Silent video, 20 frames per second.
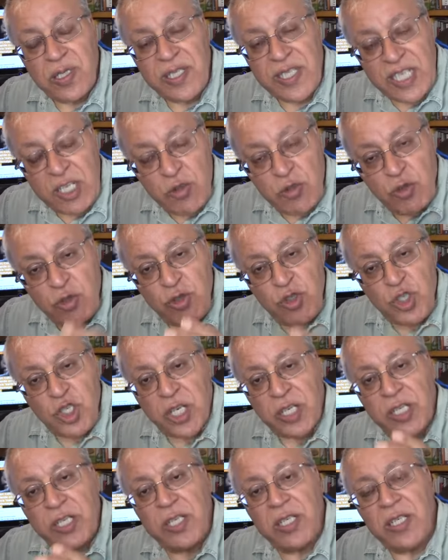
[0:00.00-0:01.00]
Din
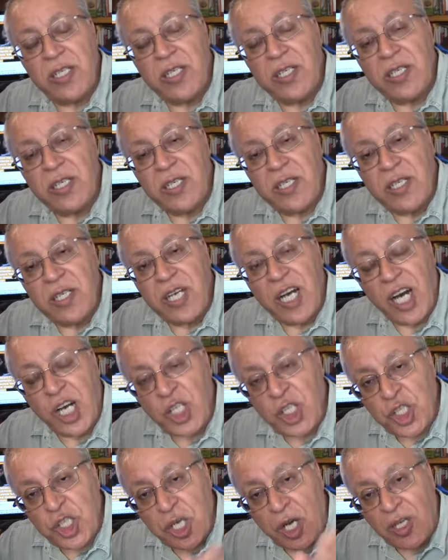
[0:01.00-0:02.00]
tüccarı,
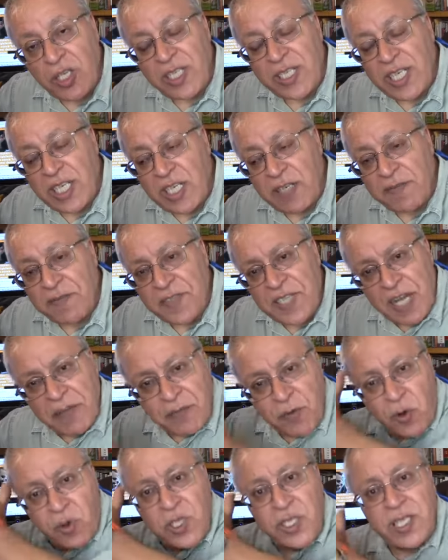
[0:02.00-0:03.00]
aşağılık herif,
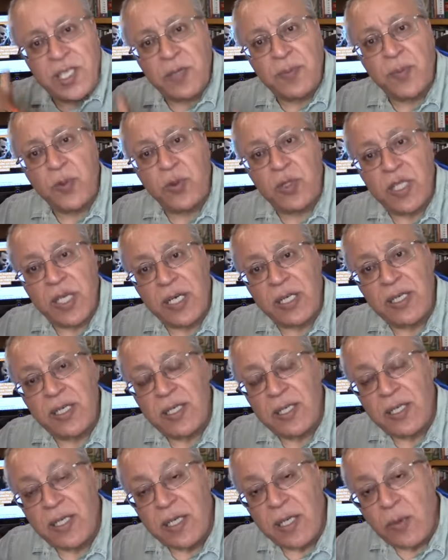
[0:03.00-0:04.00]
def ol git buradan.''
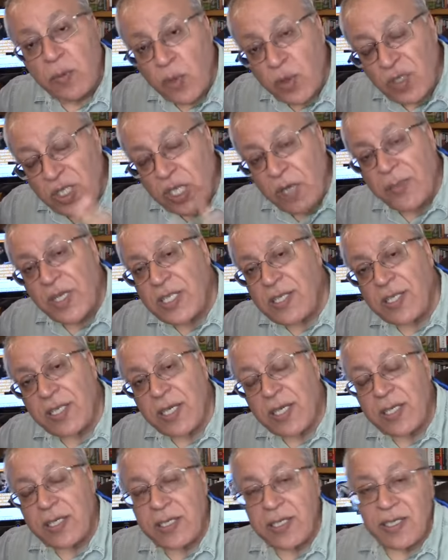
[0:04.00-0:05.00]
Bunu demesi
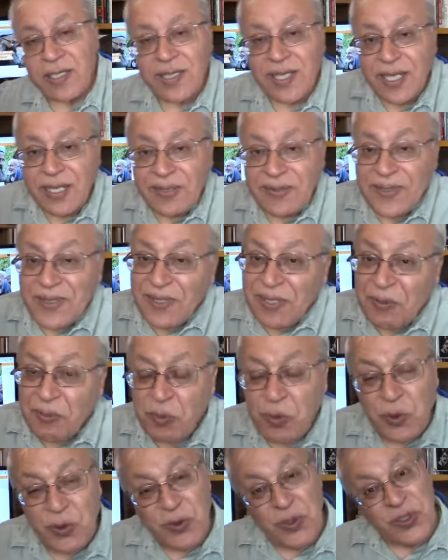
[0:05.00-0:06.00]
gerekirken
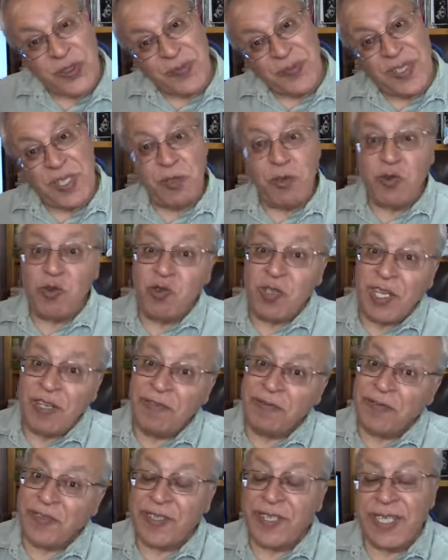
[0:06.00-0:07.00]
onu hocam ne güzel
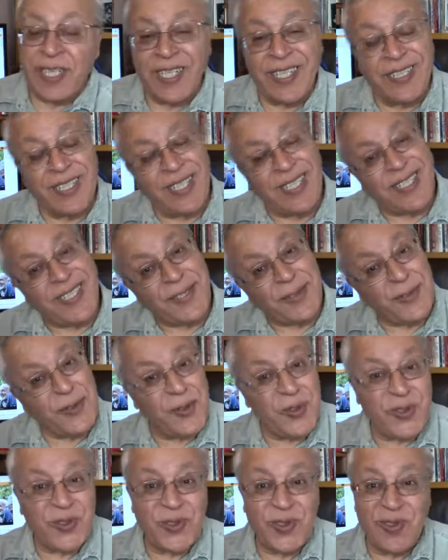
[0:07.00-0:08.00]
fıkralar
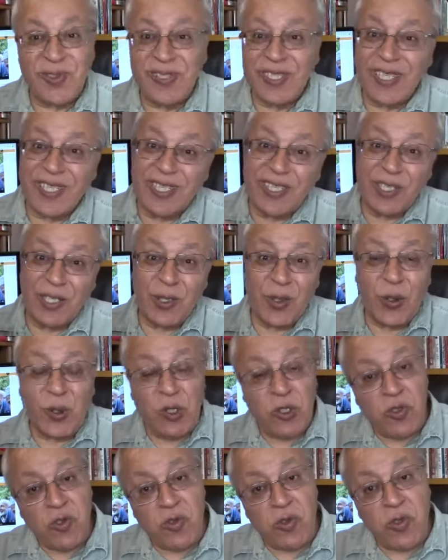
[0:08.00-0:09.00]
anlatıyorsunuz ne kadar
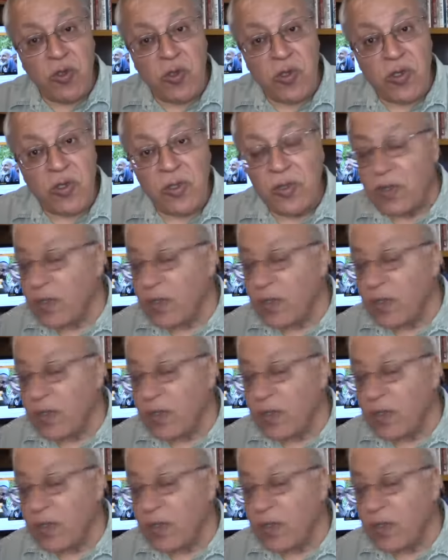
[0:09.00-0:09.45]
hoşsunuz.